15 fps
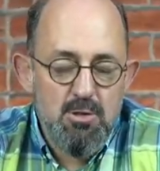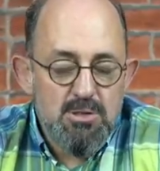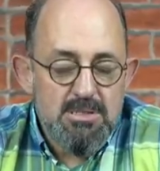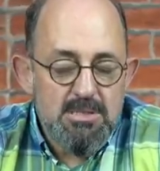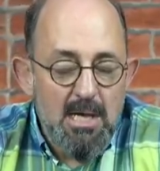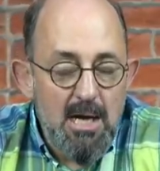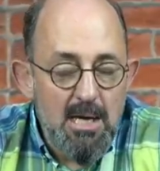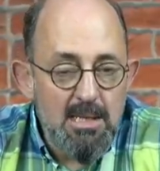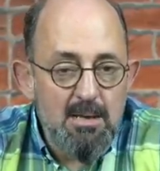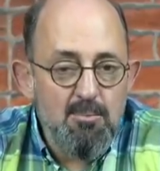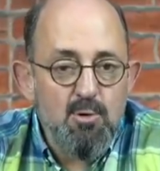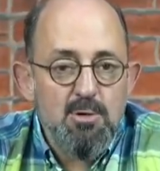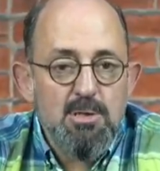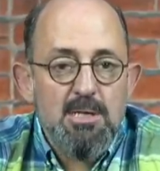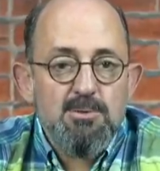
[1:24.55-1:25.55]
Sağlam
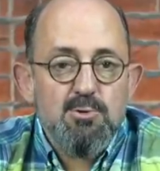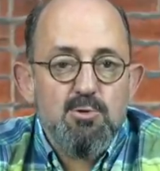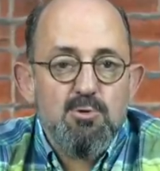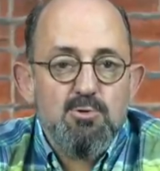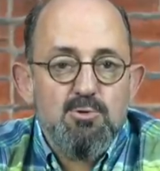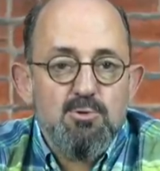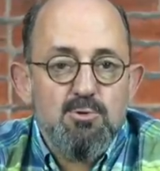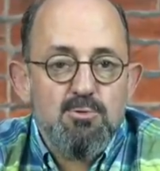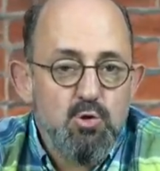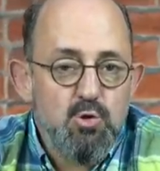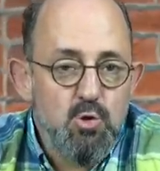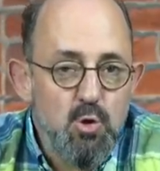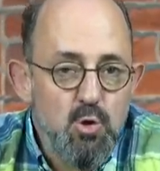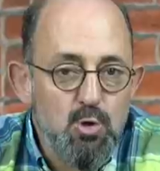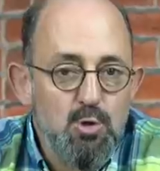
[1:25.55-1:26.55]
olan gözün
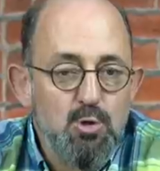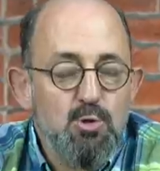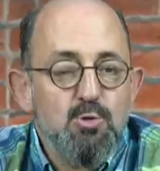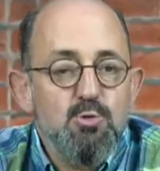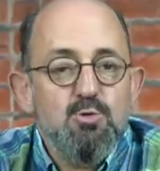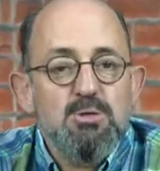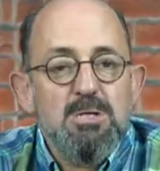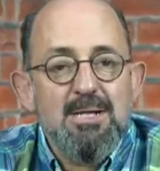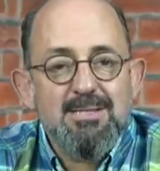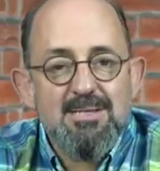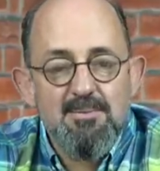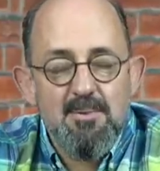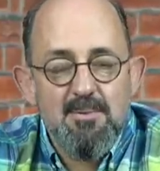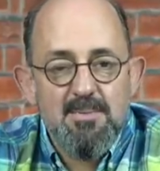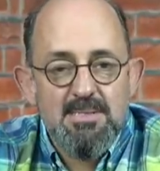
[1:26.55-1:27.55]
körlüğü
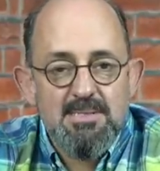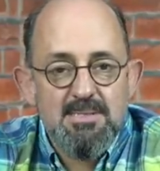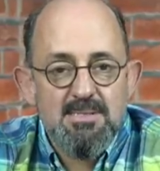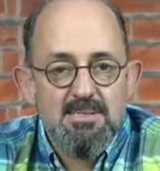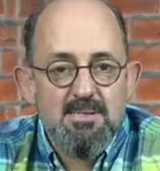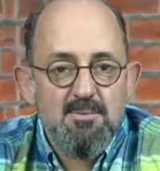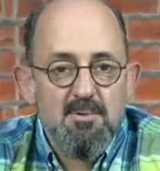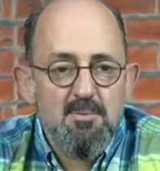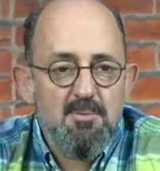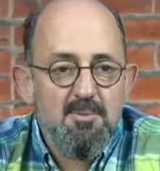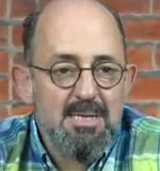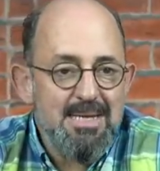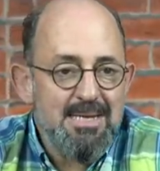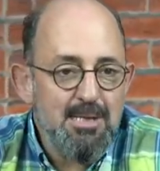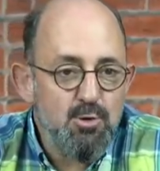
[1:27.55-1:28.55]
düzeltememesinin sebebi bir
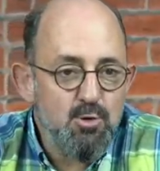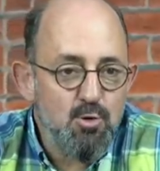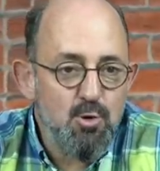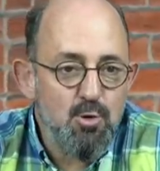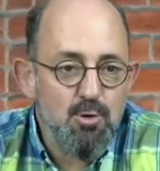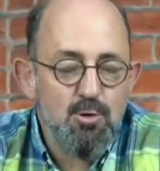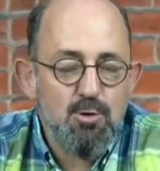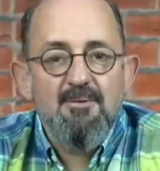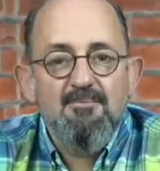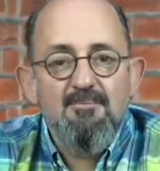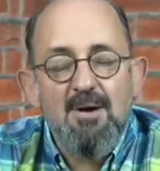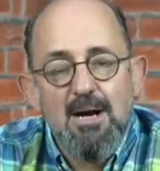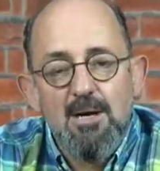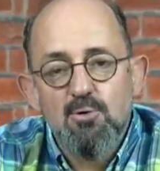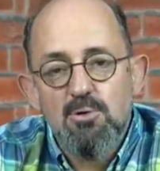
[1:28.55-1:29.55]
kere körlük
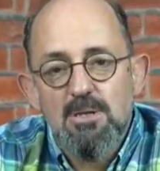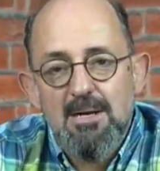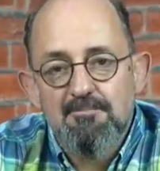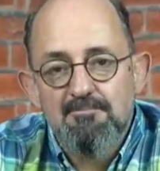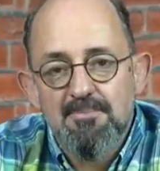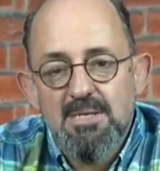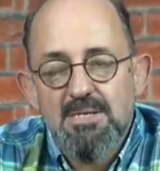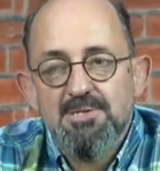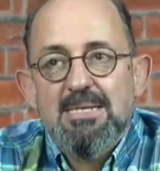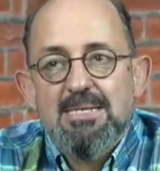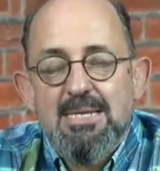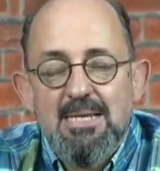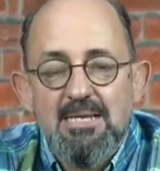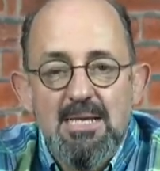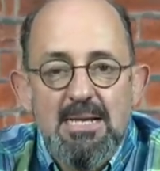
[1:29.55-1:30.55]
var olan bir
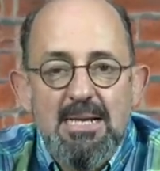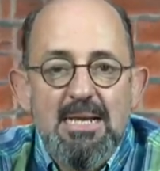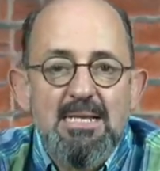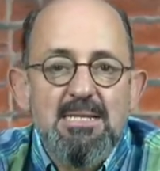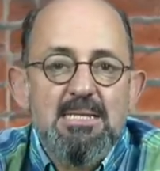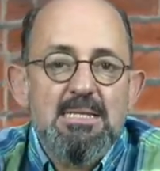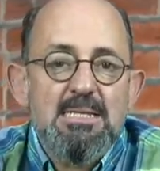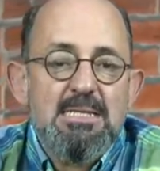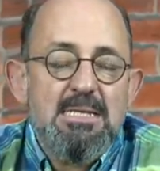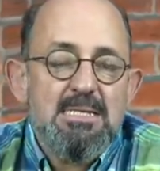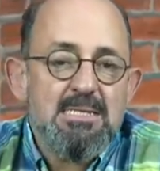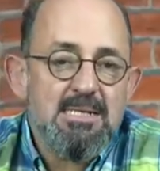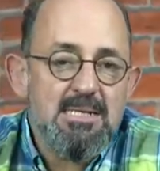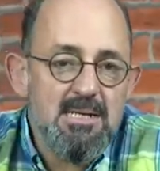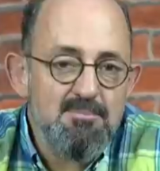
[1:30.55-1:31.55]
yeteneğin
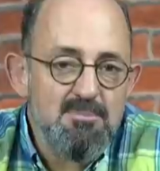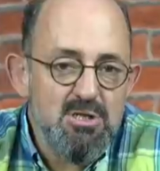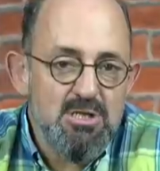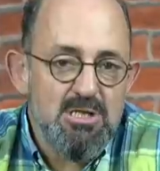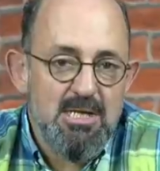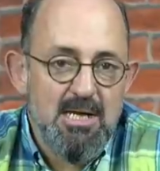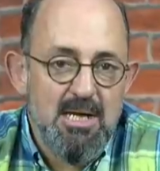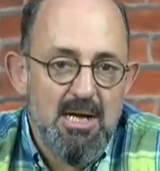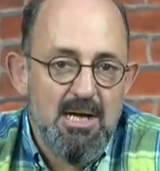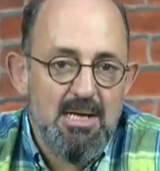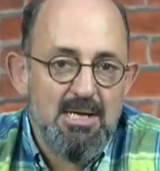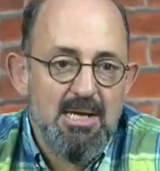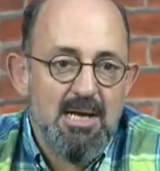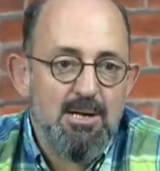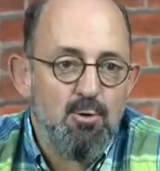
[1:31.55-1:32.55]
yitirilmişlik
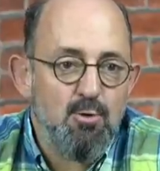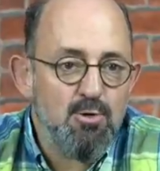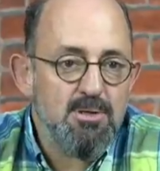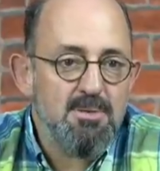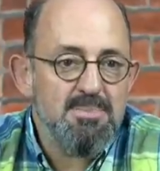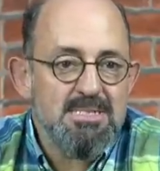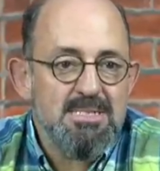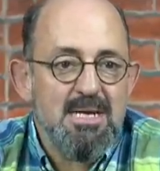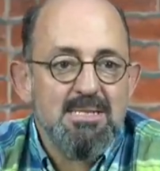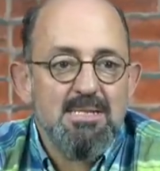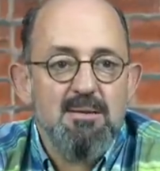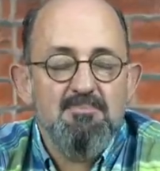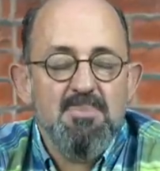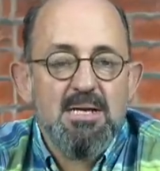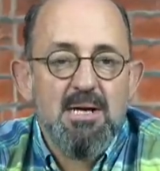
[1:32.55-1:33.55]
hali. Yani orada bir
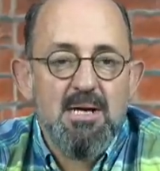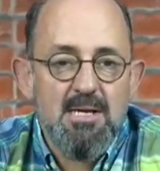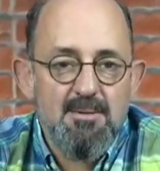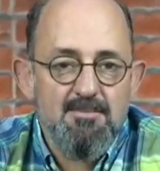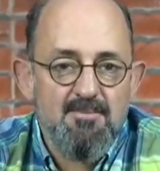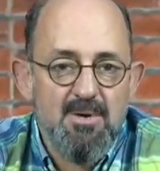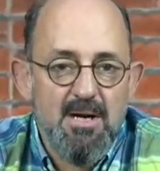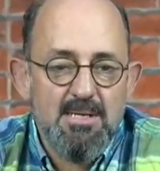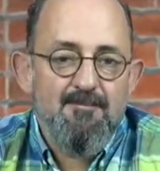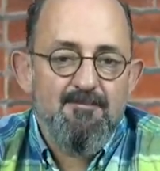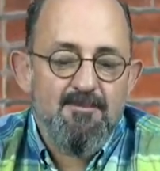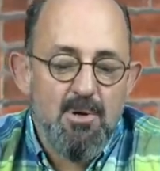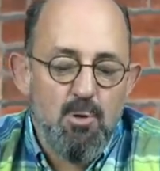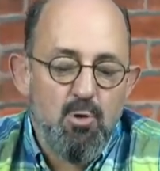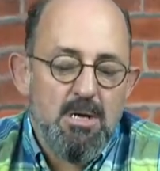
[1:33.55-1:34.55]
zaten bir kayıp var
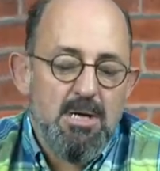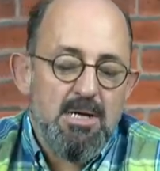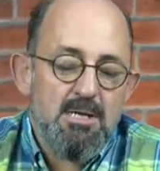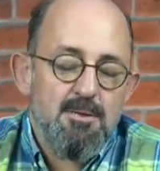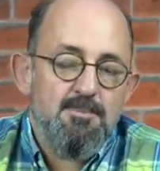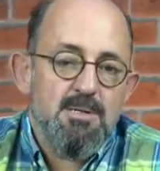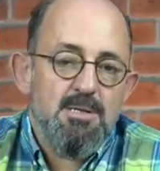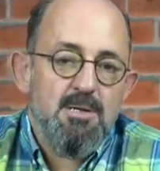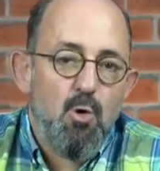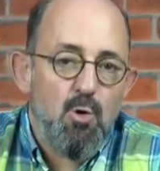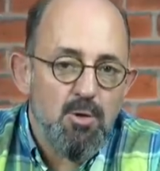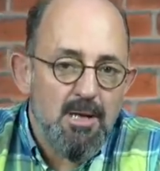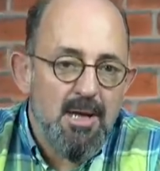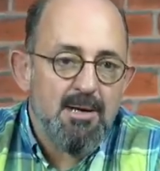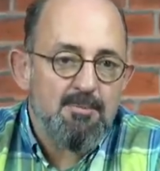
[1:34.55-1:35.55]
ve o kaybı
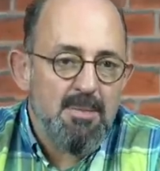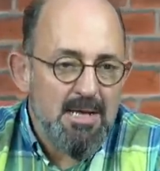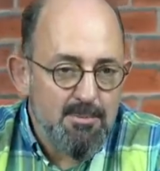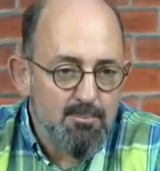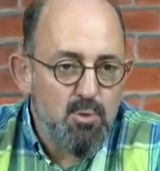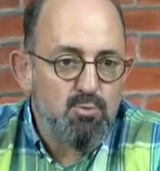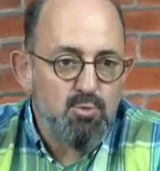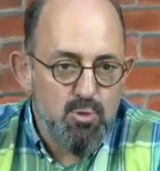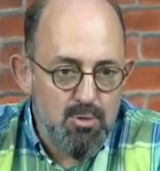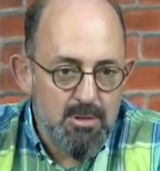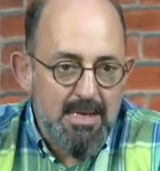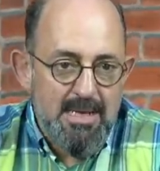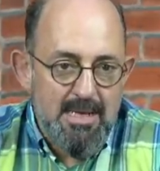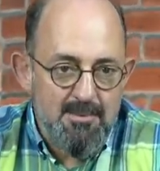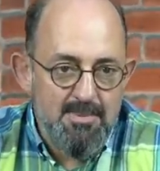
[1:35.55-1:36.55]
onarmak mümkün
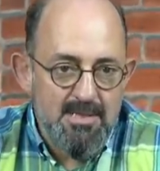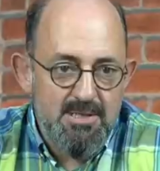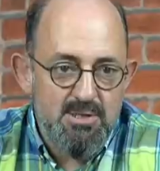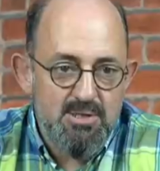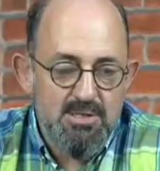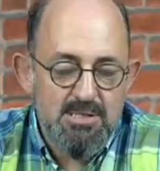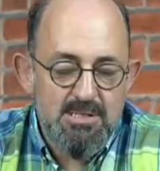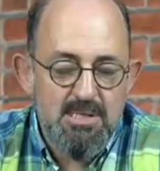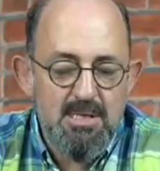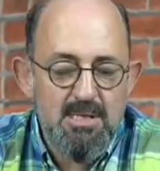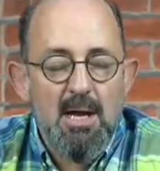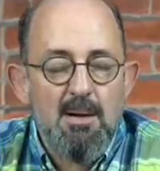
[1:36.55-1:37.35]
değil birincisi.